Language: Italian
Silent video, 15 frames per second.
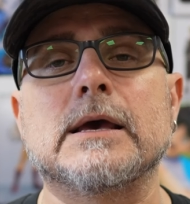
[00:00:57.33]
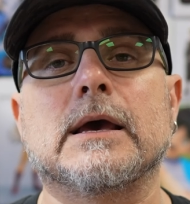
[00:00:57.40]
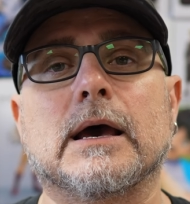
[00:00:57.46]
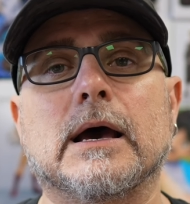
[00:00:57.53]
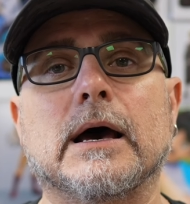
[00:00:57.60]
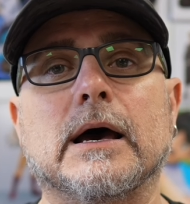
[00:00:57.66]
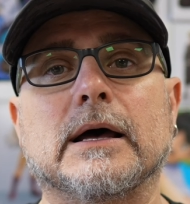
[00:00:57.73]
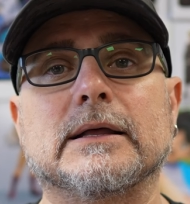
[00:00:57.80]

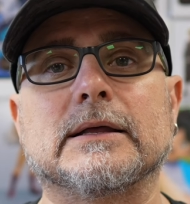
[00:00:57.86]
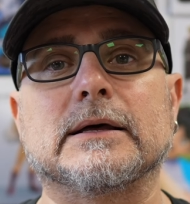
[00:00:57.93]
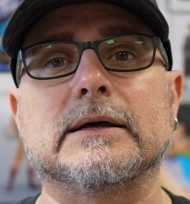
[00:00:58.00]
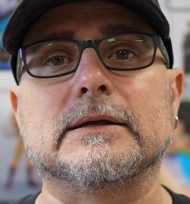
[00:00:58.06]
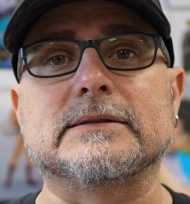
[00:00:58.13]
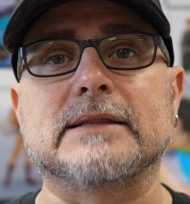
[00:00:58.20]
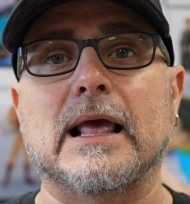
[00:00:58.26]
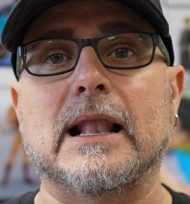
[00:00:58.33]

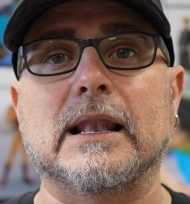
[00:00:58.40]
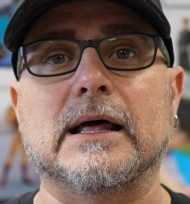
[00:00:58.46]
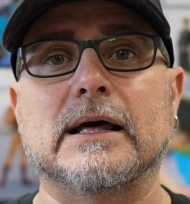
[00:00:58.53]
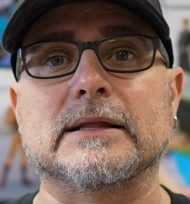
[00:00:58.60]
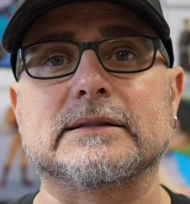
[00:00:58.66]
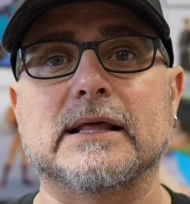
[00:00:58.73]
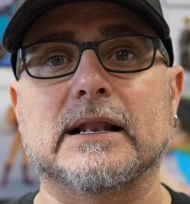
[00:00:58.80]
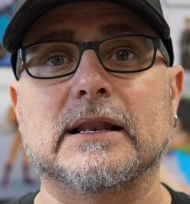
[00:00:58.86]
eh,
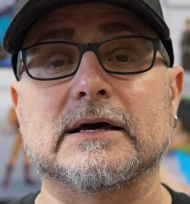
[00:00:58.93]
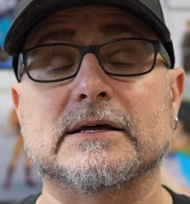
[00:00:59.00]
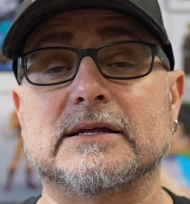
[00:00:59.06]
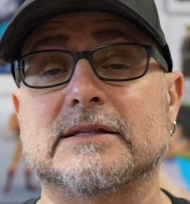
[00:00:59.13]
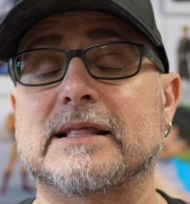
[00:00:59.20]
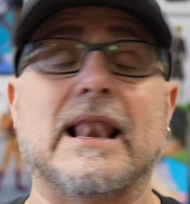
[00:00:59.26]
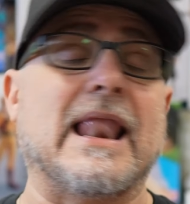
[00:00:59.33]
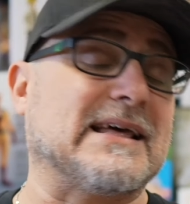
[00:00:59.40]
del, del,
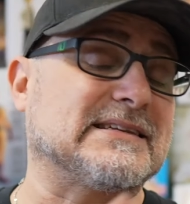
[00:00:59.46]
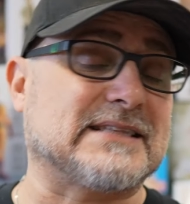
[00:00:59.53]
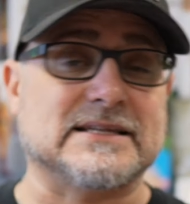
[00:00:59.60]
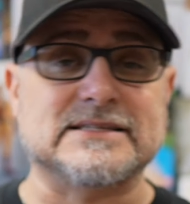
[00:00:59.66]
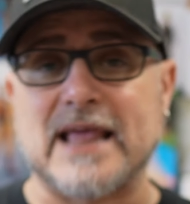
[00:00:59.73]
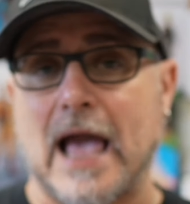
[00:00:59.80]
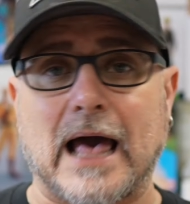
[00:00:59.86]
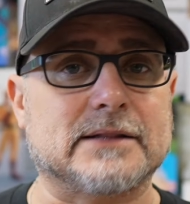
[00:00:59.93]
dell'est
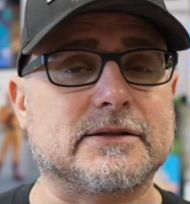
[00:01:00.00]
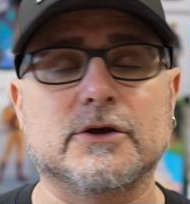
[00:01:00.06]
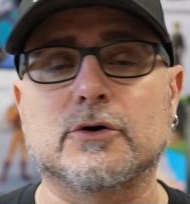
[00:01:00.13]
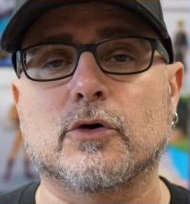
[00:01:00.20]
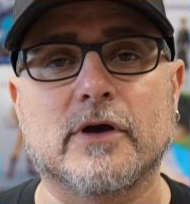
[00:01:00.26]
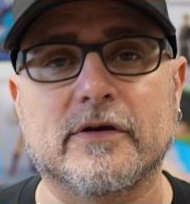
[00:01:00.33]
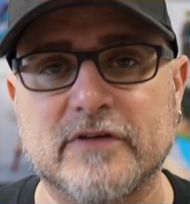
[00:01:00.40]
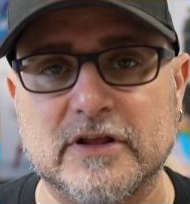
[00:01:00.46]

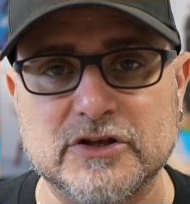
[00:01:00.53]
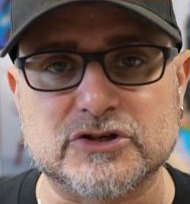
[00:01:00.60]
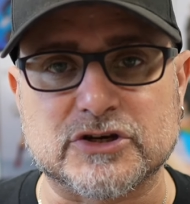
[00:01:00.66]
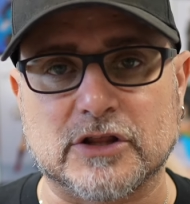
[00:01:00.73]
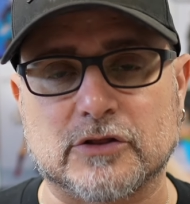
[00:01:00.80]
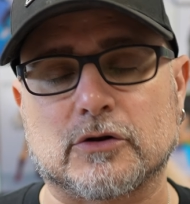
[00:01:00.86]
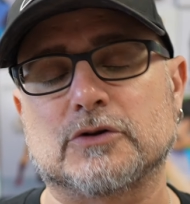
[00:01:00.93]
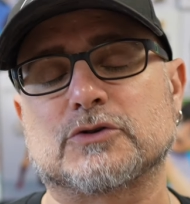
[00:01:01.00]
asiatico e via
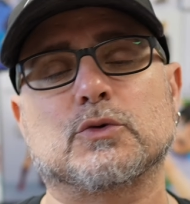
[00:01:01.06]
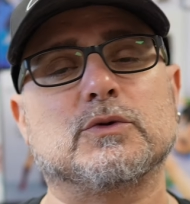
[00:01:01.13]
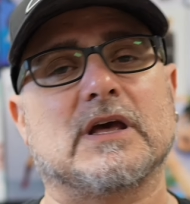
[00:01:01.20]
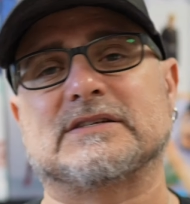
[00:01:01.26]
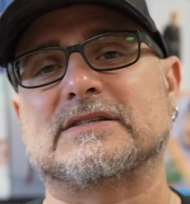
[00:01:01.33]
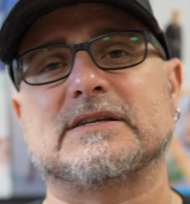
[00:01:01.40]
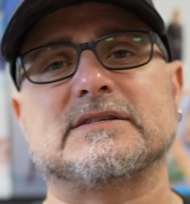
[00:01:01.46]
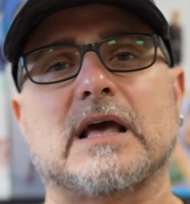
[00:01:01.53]
dicendo, del
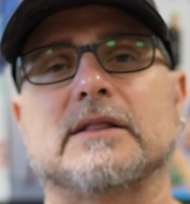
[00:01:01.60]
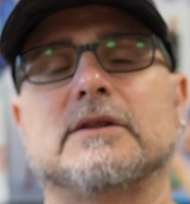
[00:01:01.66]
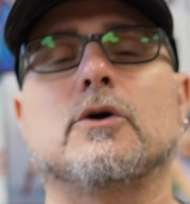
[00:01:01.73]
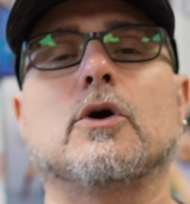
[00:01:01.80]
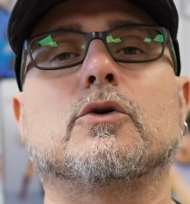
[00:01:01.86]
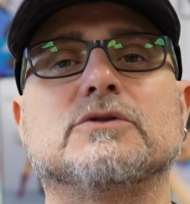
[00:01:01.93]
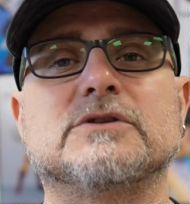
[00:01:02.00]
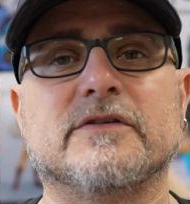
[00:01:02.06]
sud-est asiatico
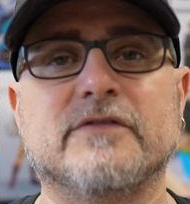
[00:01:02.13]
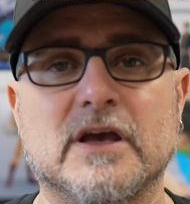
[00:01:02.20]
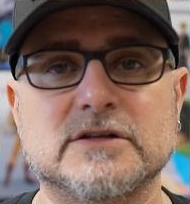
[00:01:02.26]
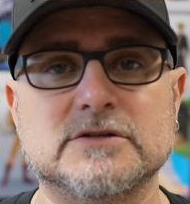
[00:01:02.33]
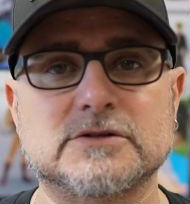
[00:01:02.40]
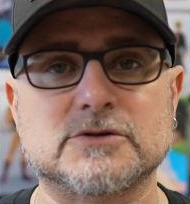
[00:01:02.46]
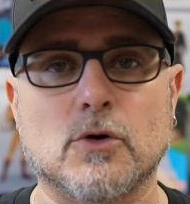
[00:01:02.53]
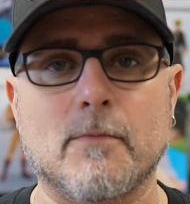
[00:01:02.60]
e così via,
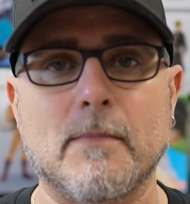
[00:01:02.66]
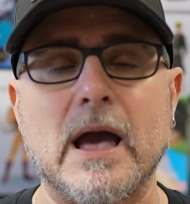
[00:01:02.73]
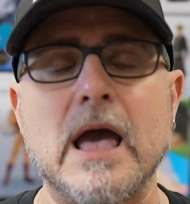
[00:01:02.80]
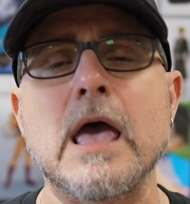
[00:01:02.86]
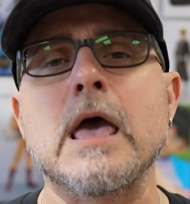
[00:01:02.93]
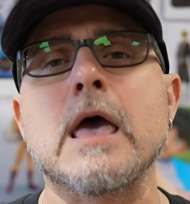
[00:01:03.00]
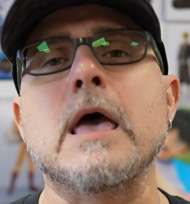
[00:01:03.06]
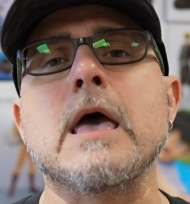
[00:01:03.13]
insomma.
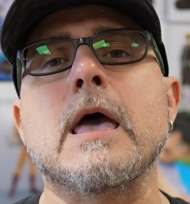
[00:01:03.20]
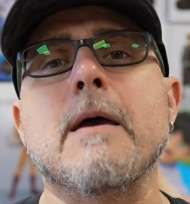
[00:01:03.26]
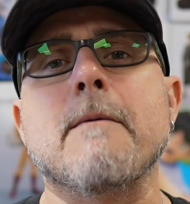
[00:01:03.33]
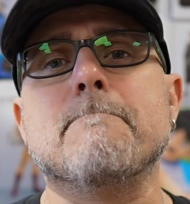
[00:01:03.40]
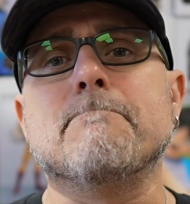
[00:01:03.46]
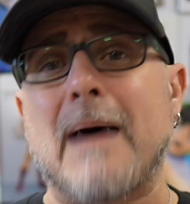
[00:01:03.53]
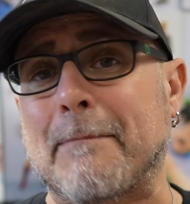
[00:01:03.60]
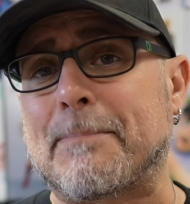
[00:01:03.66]
Ma